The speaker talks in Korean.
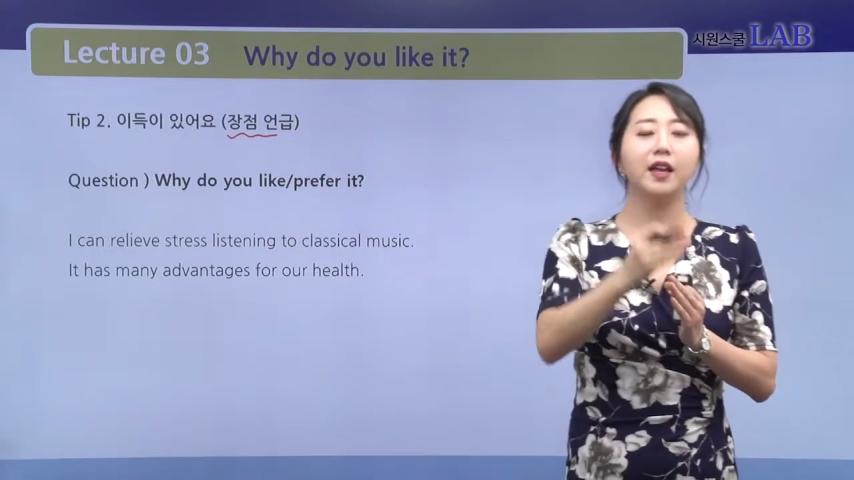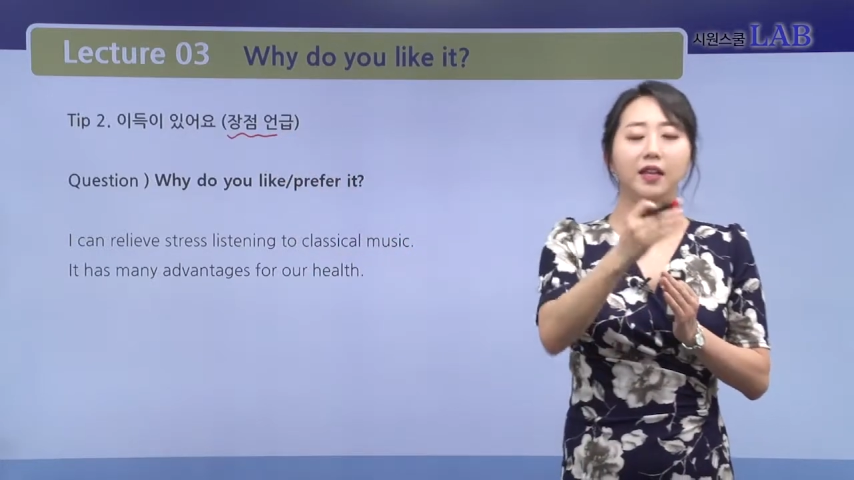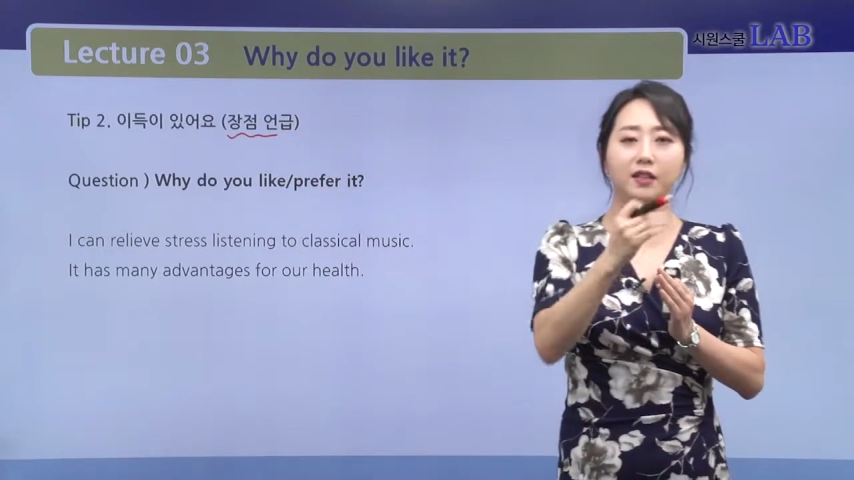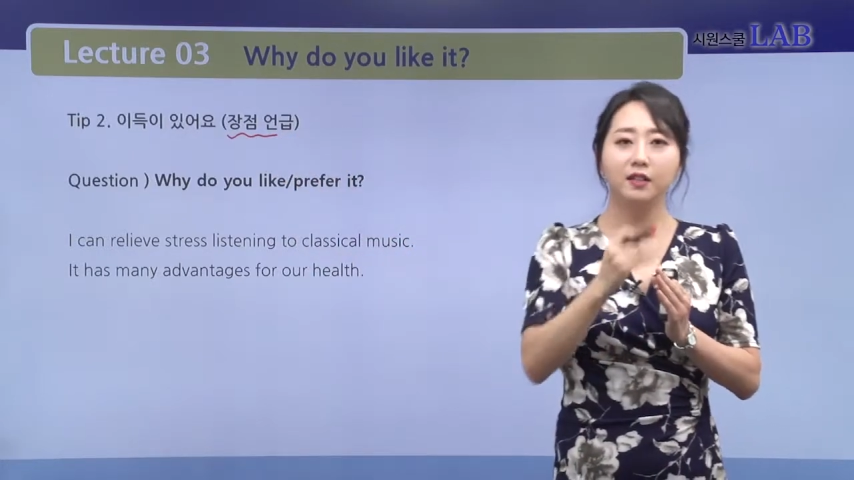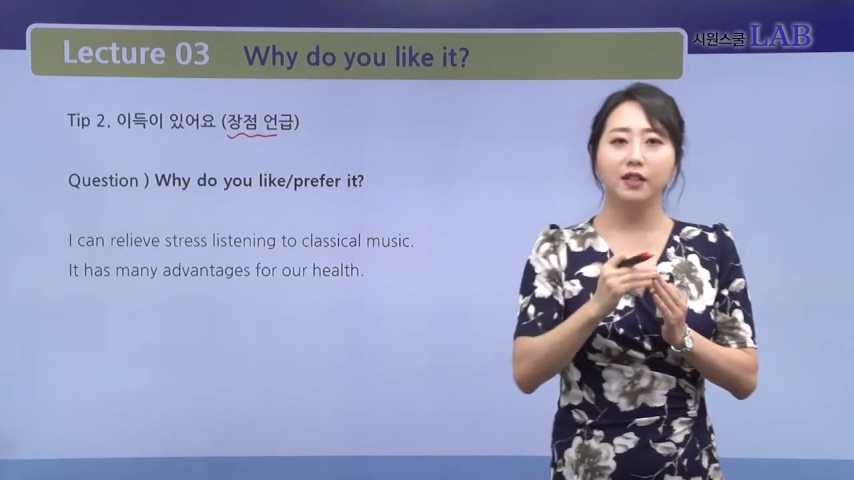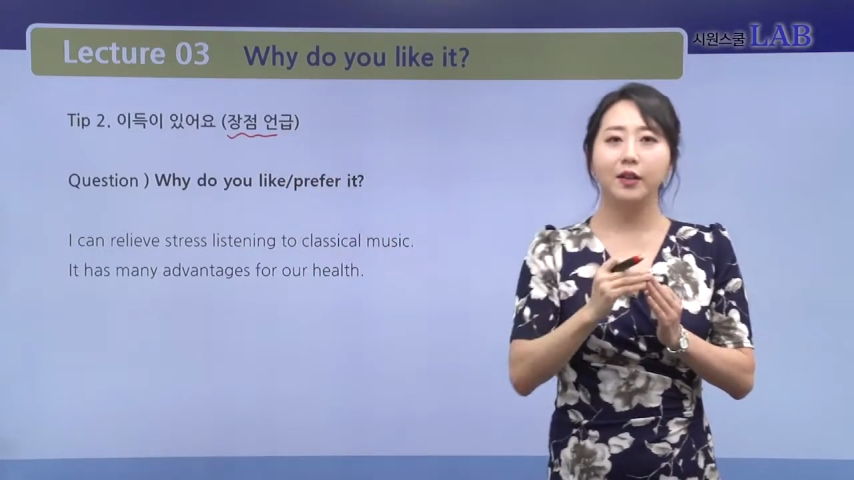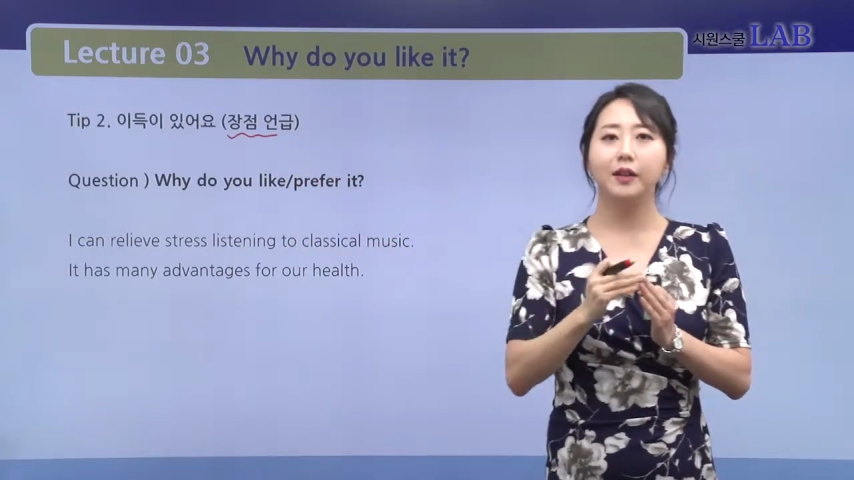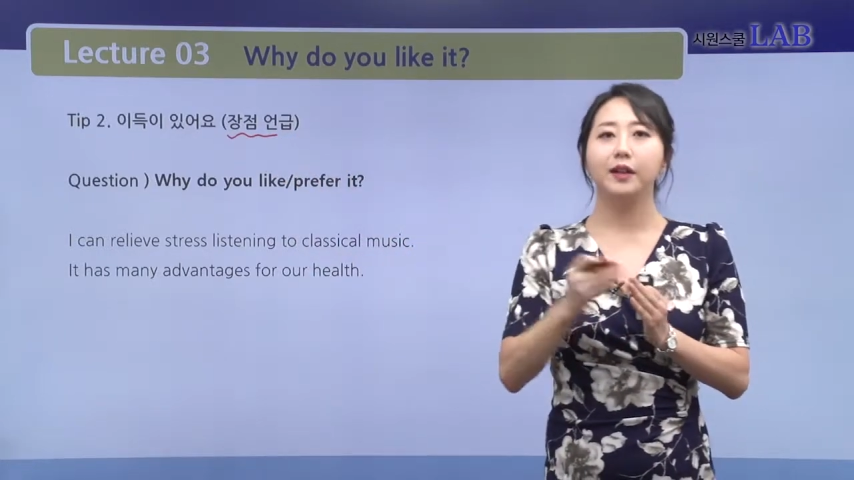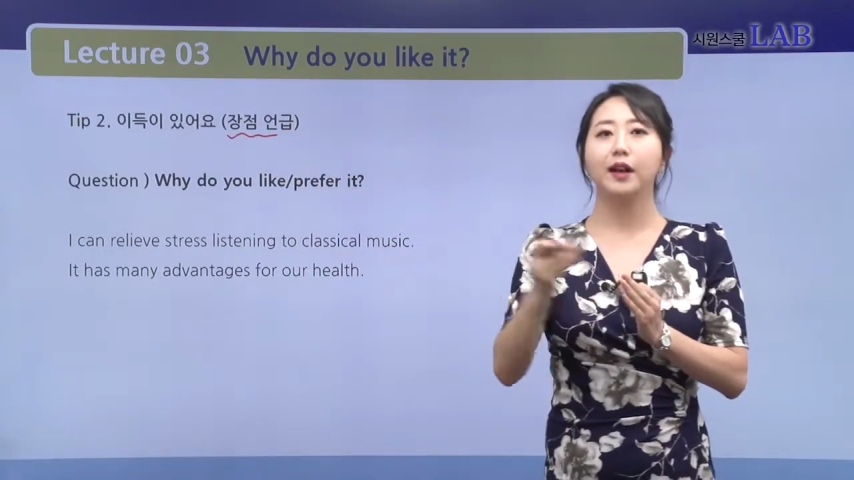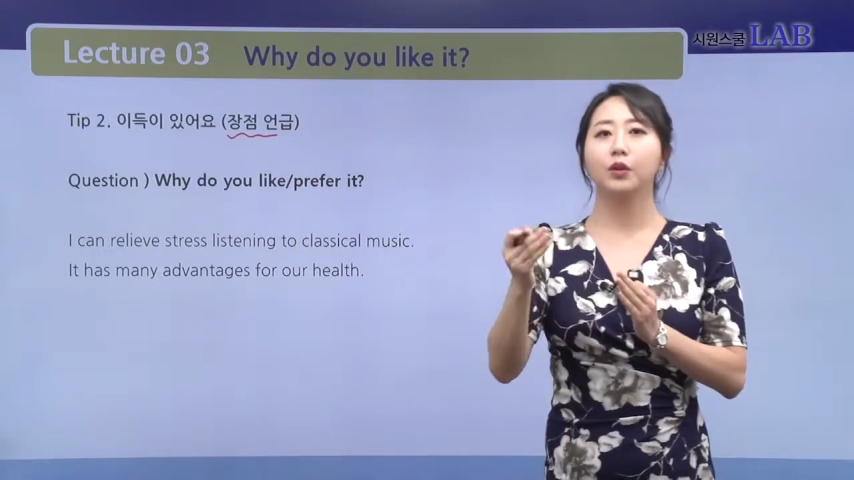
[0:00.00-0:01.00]
이득이
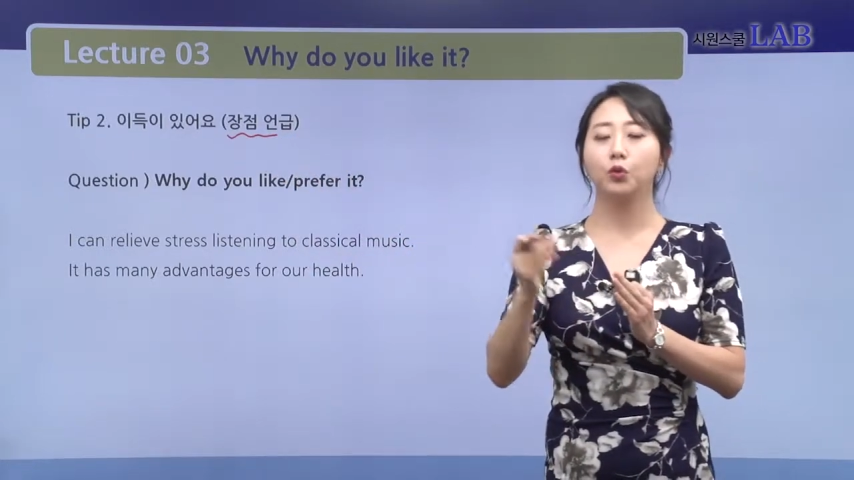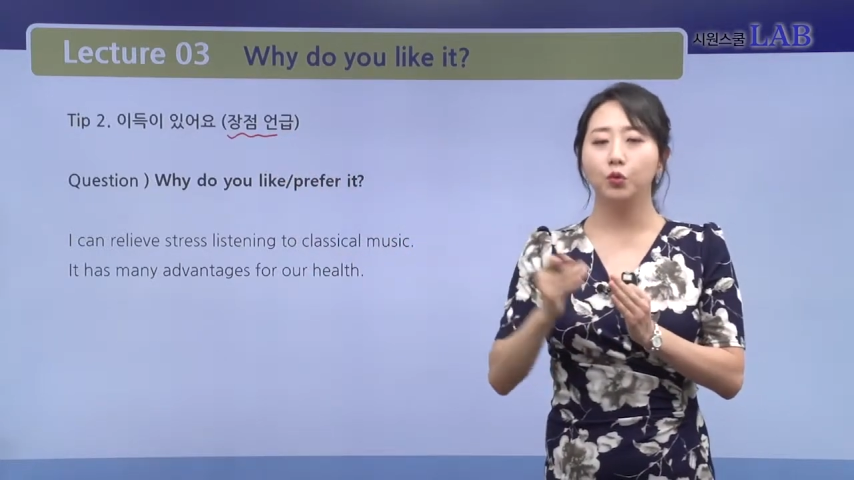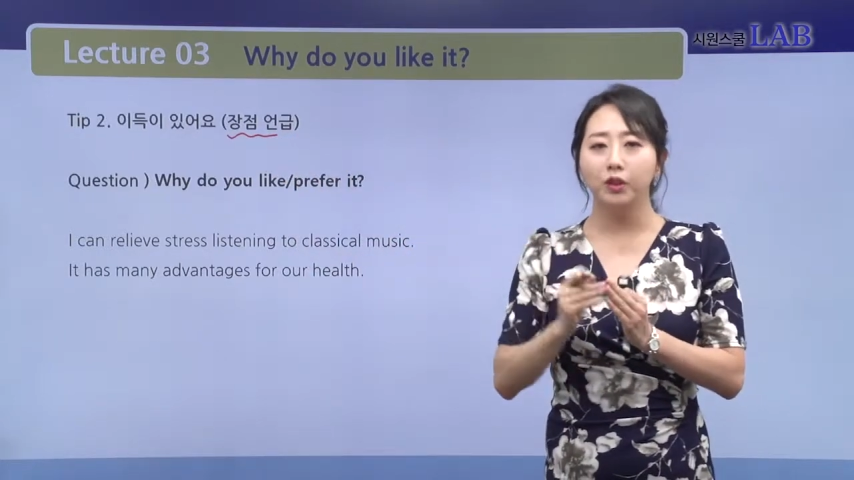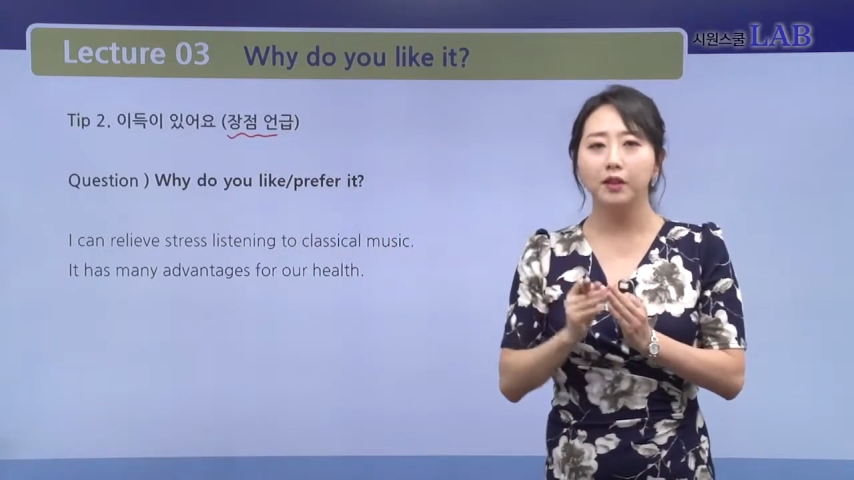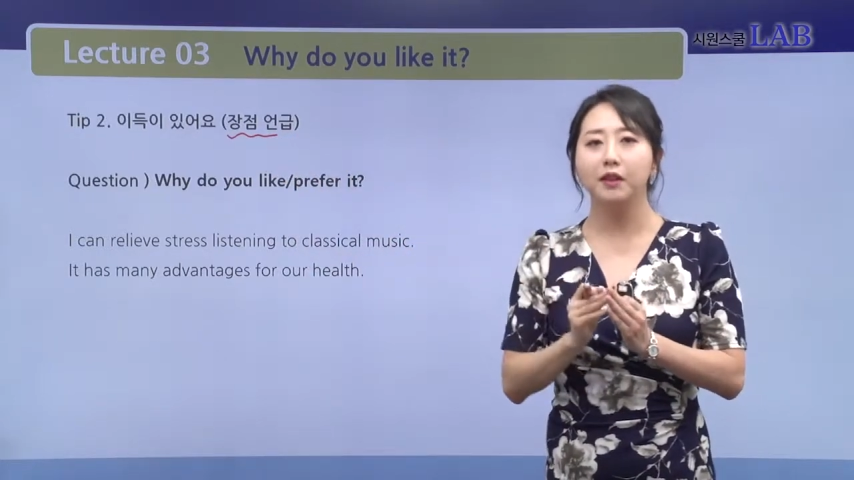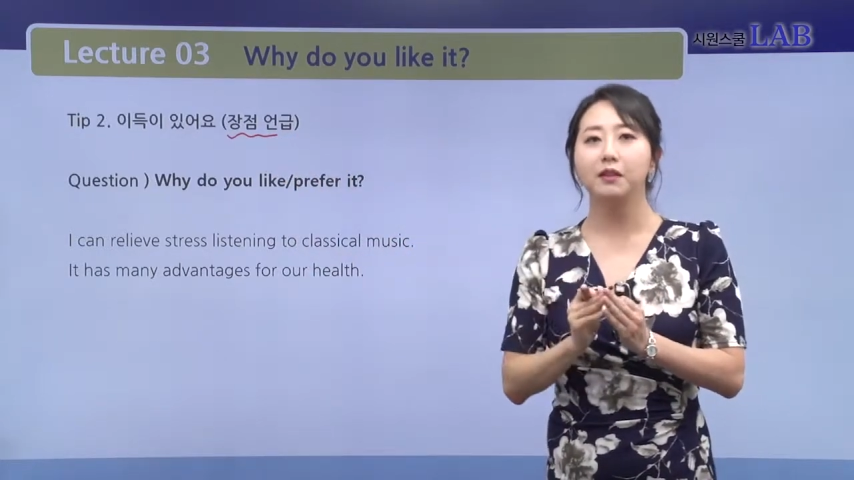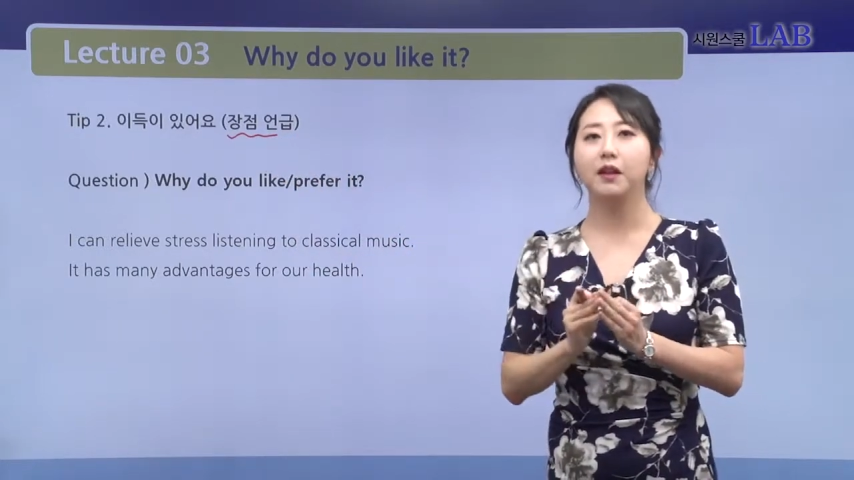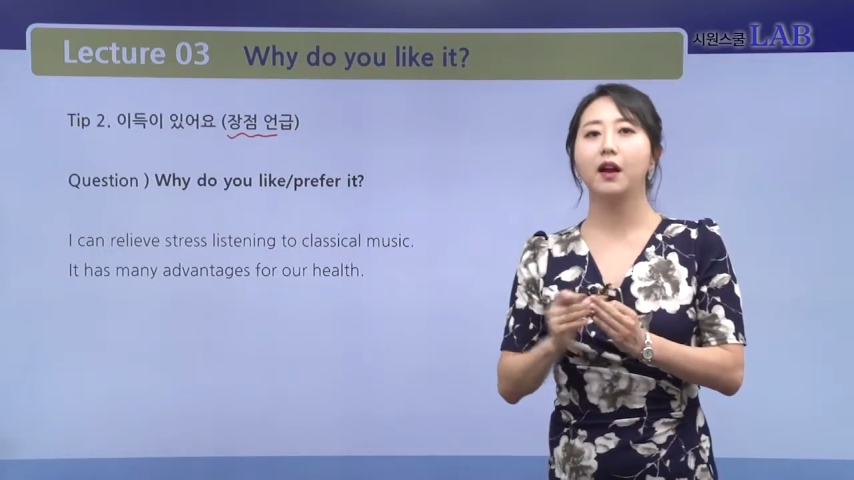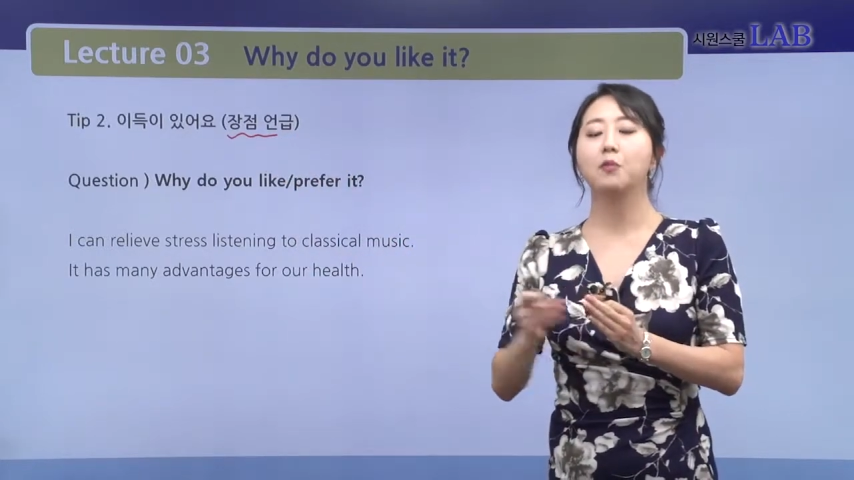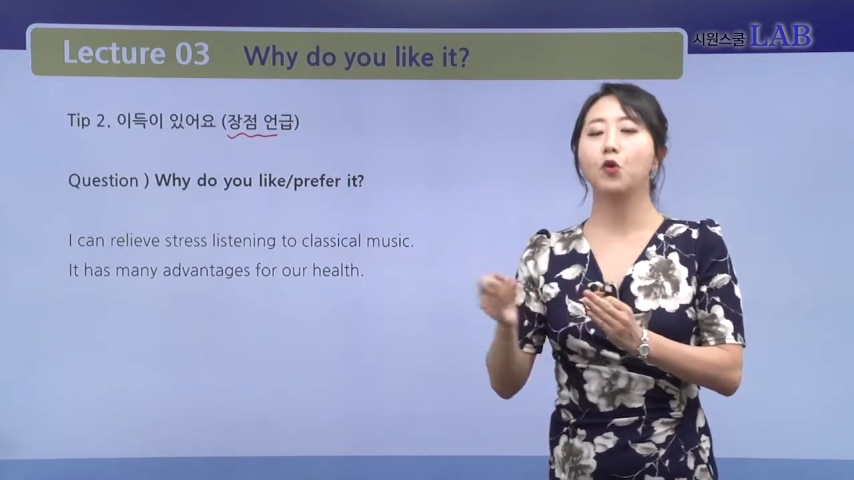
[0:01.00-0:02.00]
된다, 돈이 된다, 뭐